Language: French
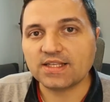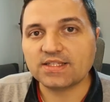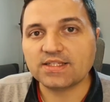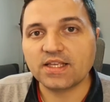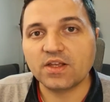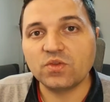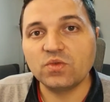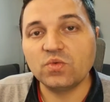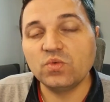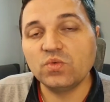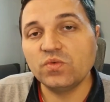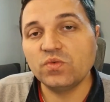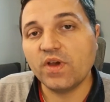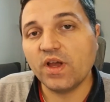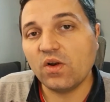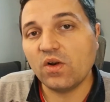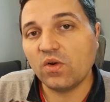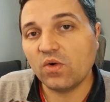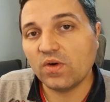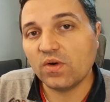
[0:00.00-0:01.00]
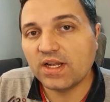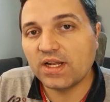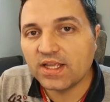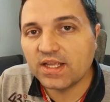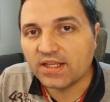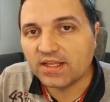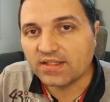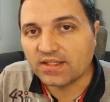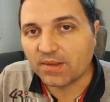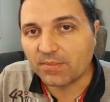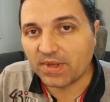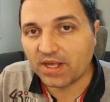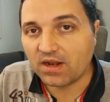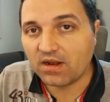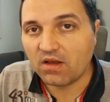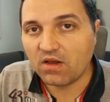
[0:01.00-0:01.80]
à un nouvel onglet qui s'appelle